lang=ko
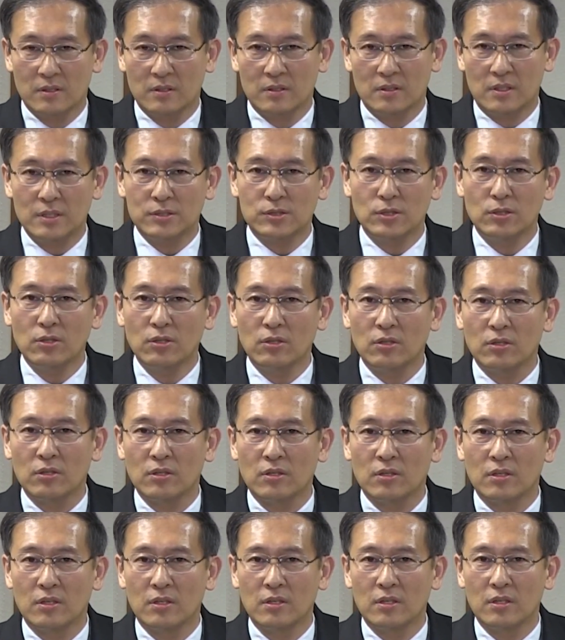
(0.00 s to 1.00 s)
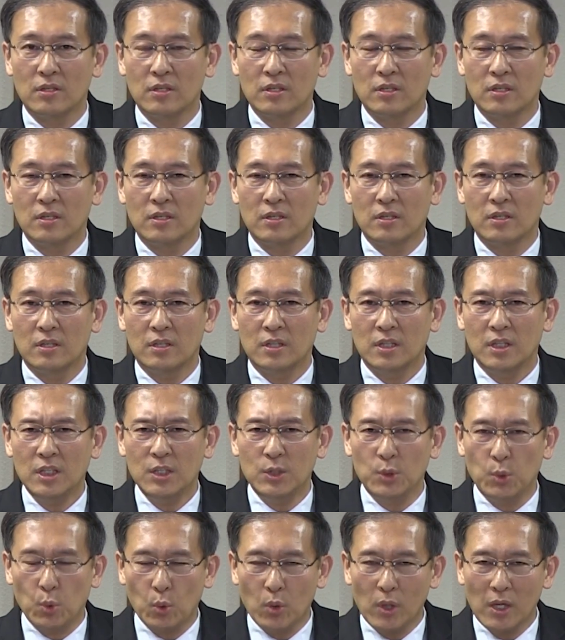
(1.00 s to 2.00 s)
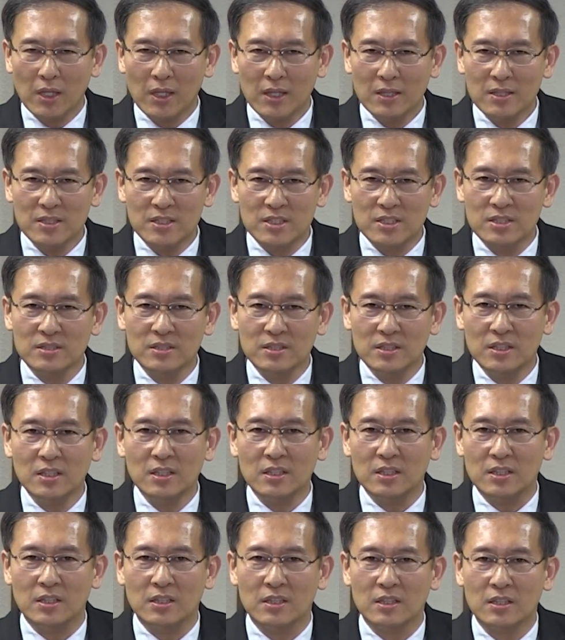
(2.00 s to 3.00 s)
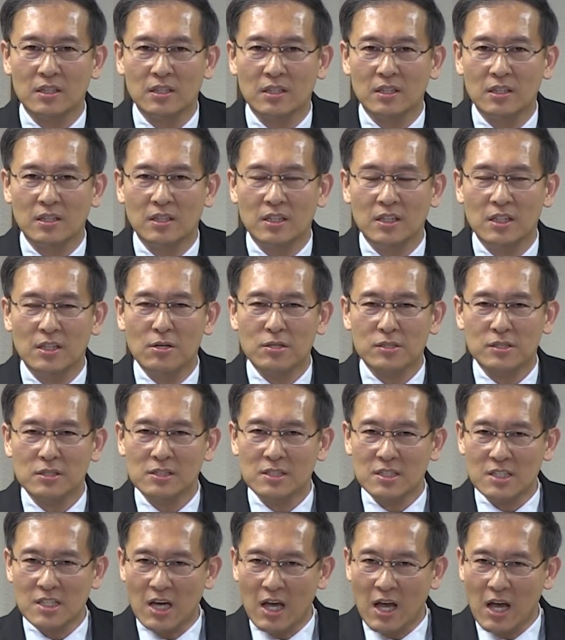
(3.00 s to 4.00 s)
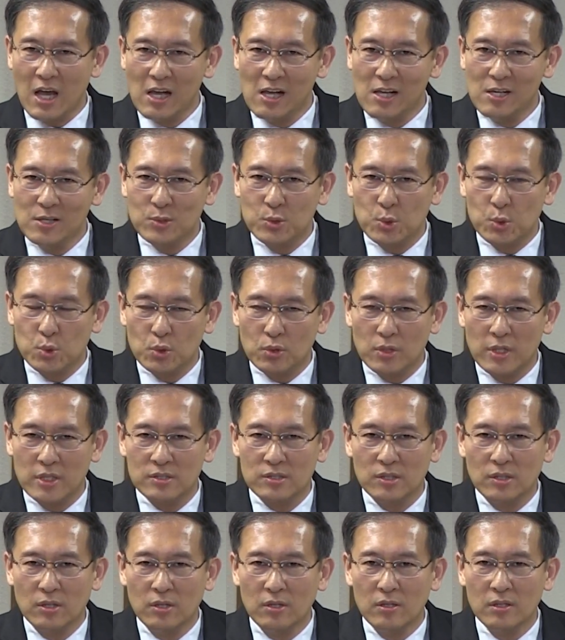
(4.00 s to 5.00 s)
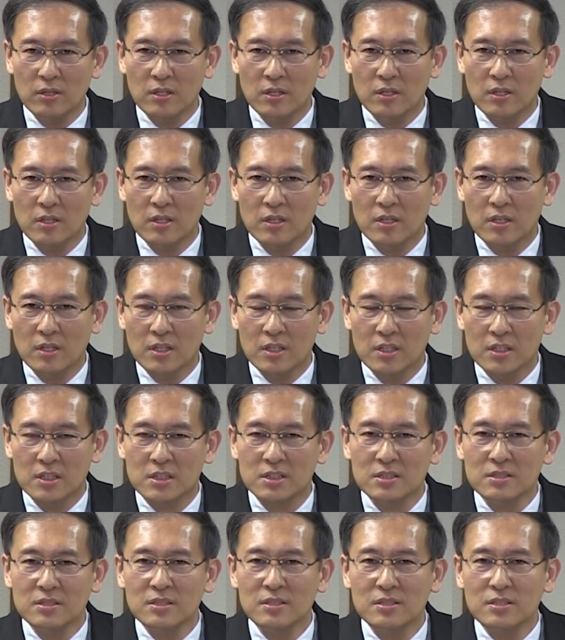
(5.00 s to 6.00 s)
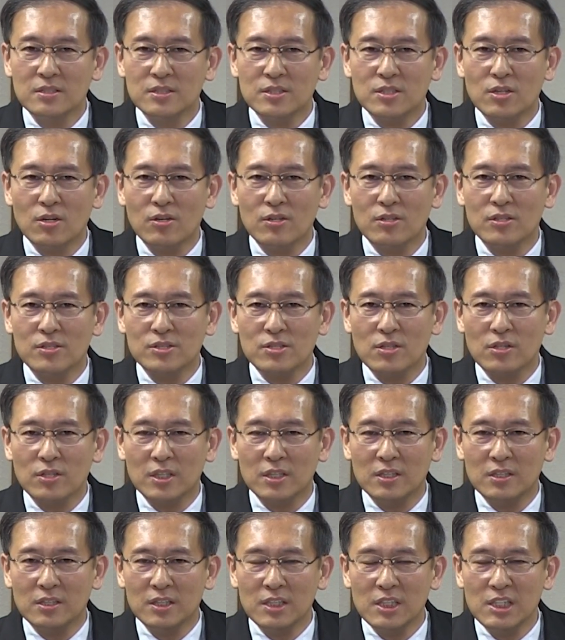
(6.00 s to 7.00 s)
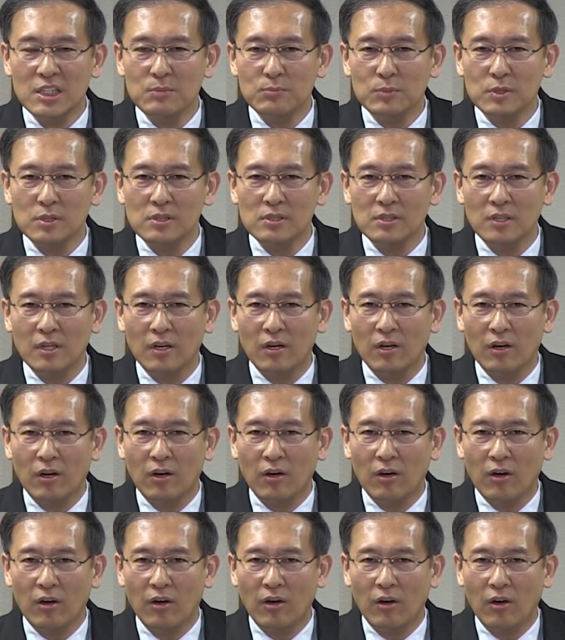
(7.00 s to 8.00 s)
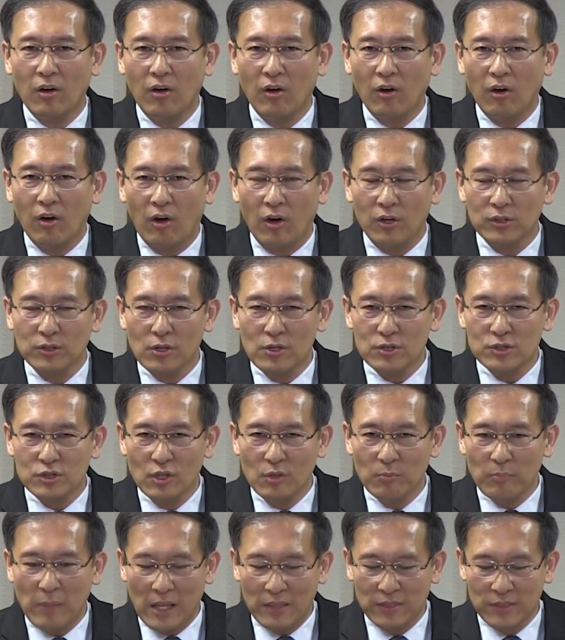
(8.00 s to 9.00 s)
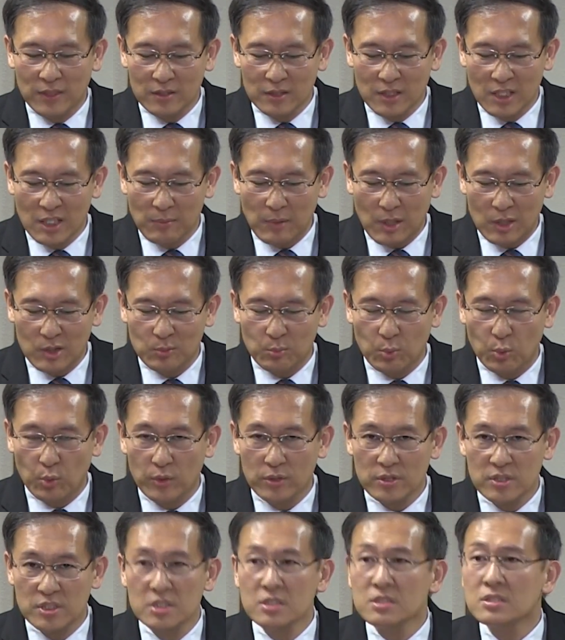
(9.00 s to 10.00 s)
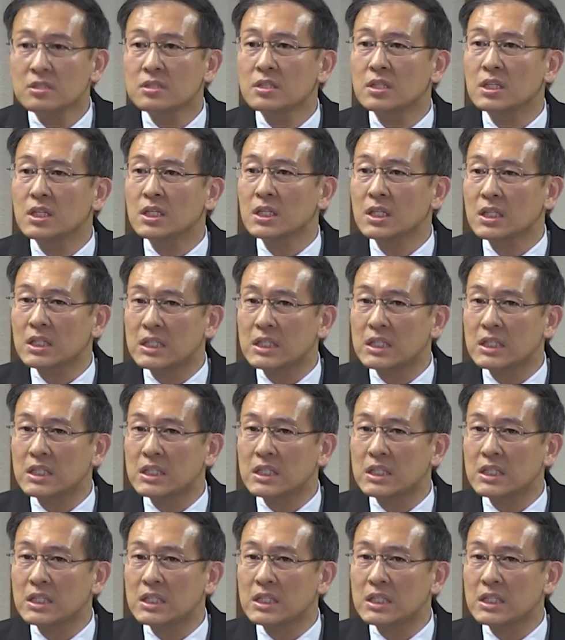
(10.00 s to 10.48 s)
그래서 이 요란한 증기, 이것을 잘 조절해서 긍정적인 힘을 얻어서 만든 게 바로 뭐예요? 증기